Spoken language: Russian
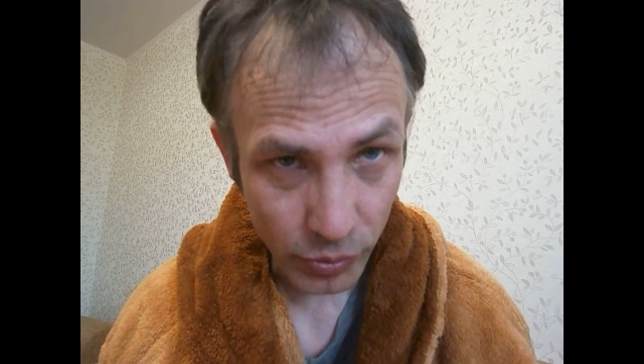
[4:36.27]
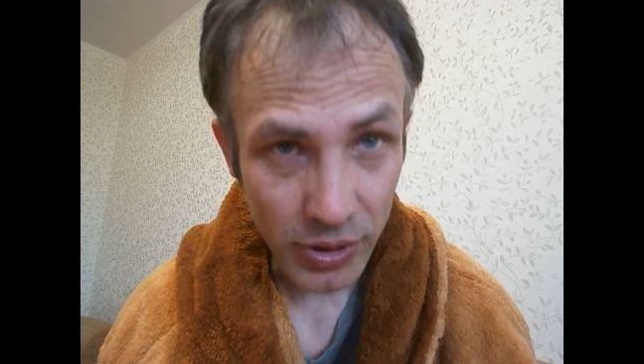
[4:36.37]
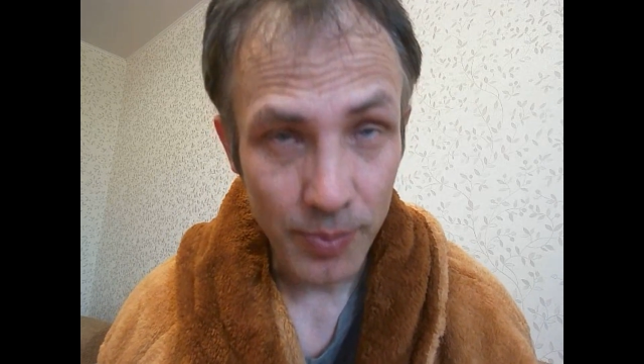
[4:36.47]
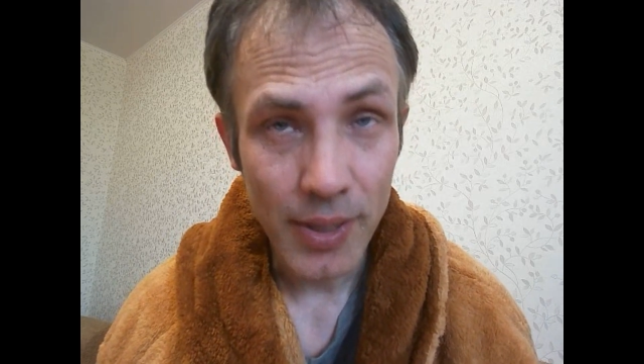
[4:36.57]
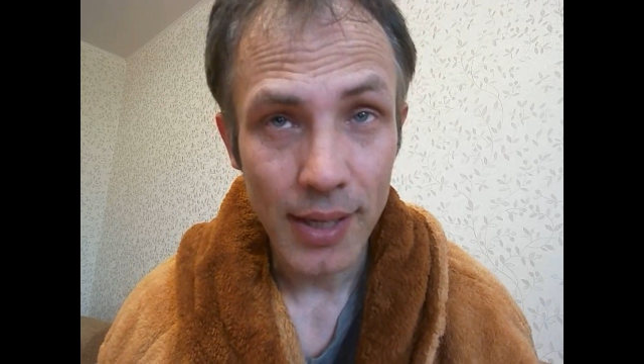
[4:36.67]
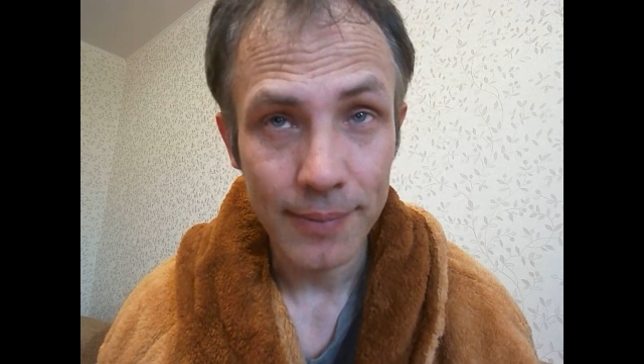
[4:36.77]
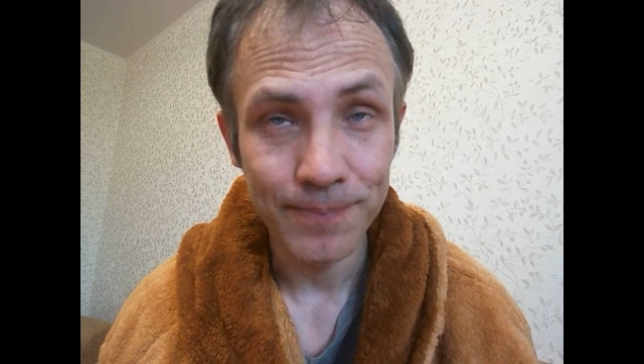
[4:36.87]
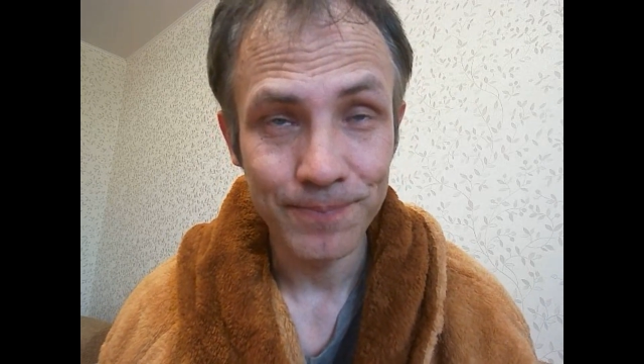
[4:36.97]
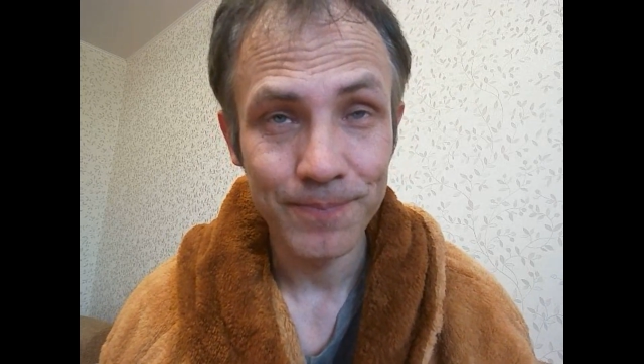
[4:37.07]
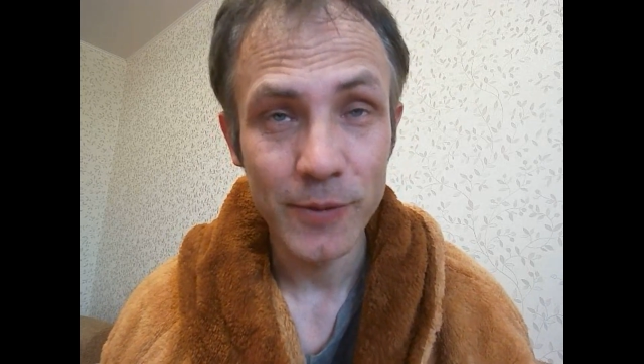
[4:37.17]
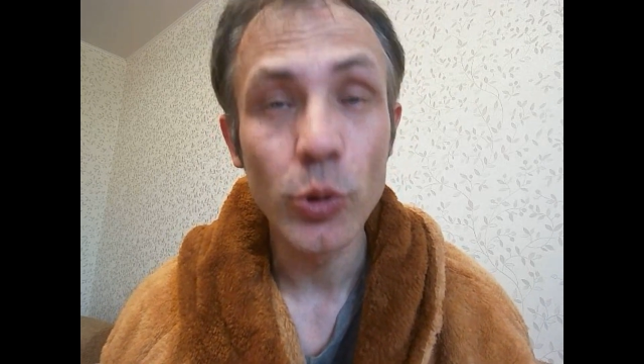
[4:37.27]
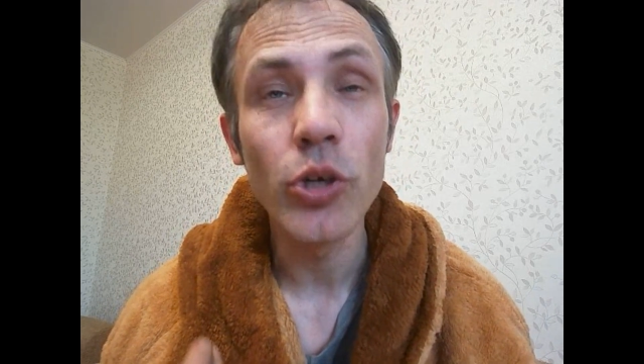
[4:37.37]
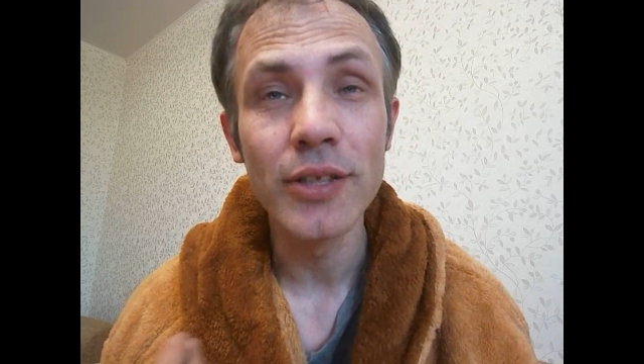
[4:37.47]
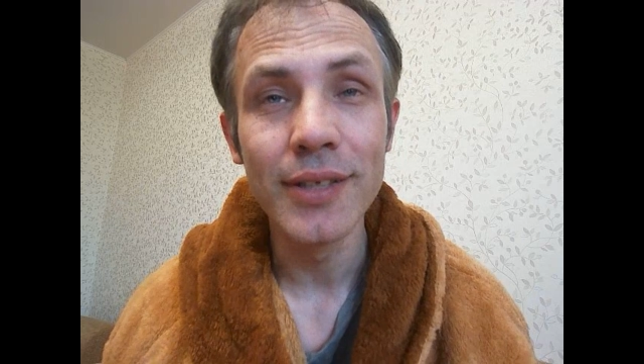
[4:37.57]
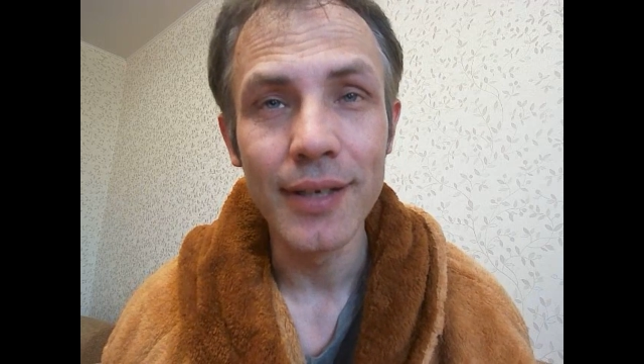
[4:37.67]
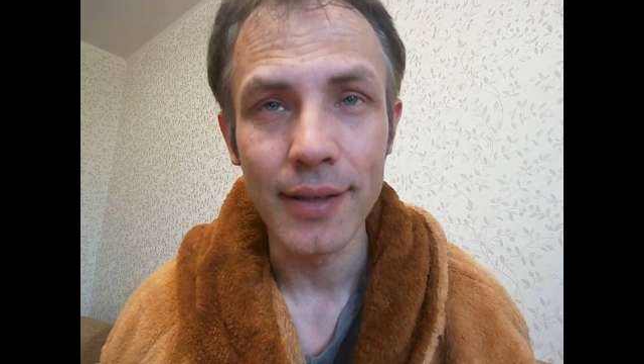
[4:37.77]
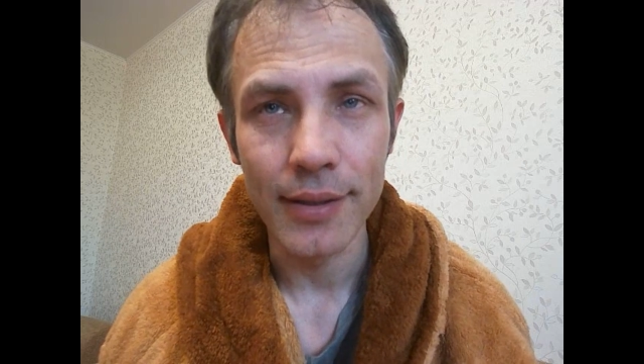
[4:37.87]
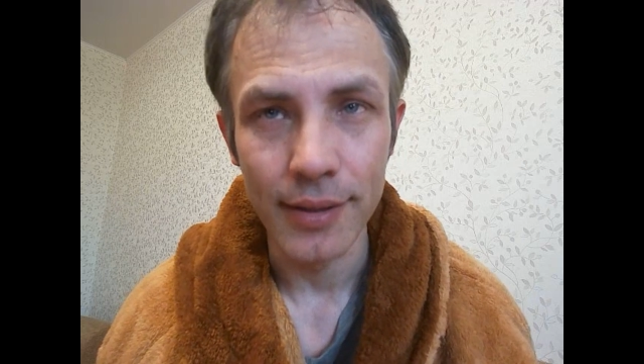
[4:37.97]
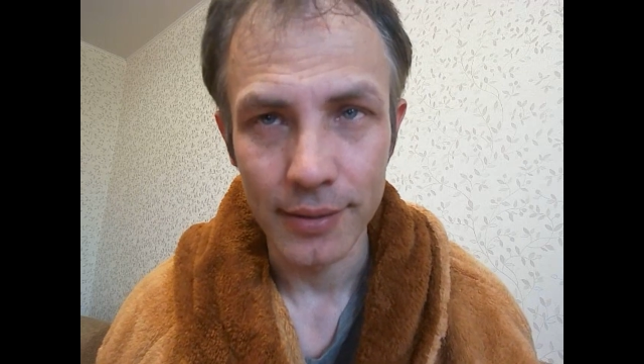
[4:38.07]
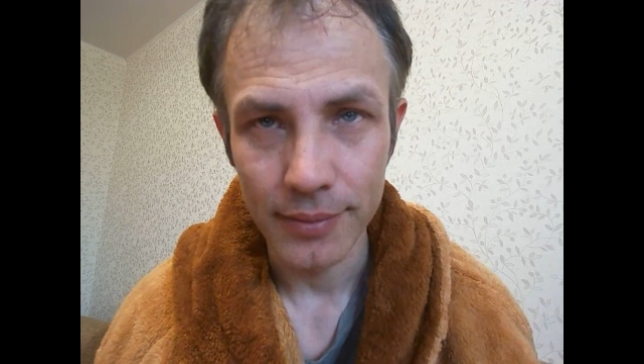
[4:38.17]
у тебя столько дырок
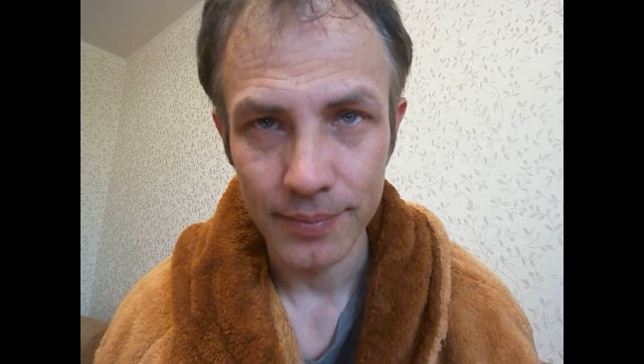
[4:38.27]
нет.